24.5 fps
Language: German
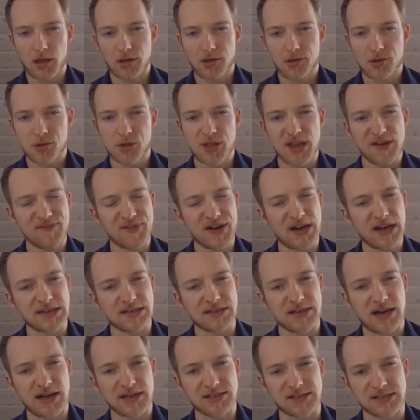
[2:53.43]

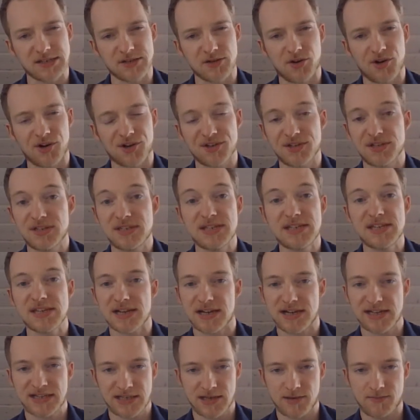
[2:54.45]
Stefan hatte noch nie
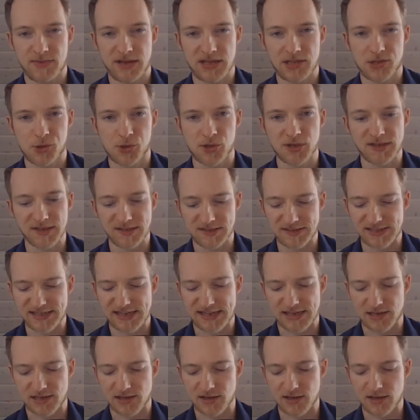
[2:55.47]
einen Menschen
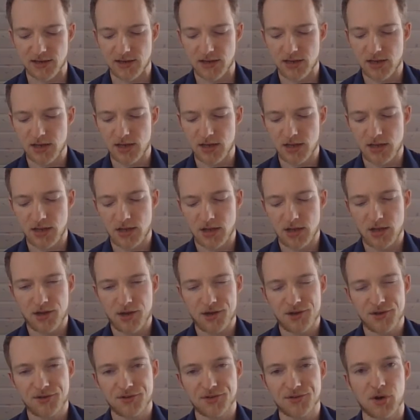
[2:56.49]
gesehen,
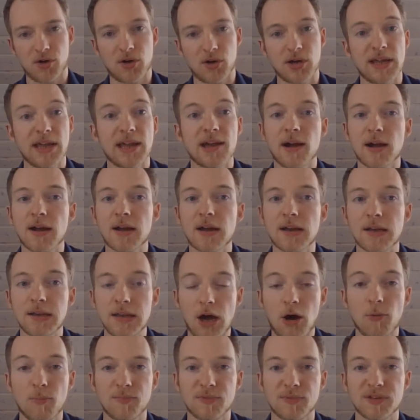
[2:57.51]
doch er
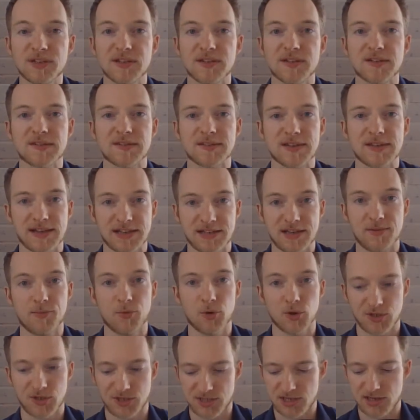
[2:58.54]
glaubte seiner
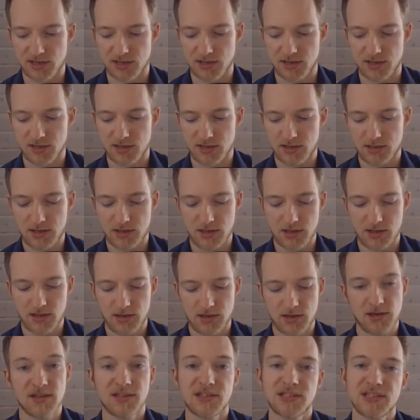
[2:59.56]
Mutter.
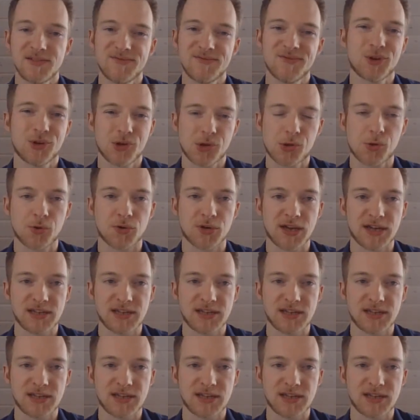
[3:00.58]
Sie würde schon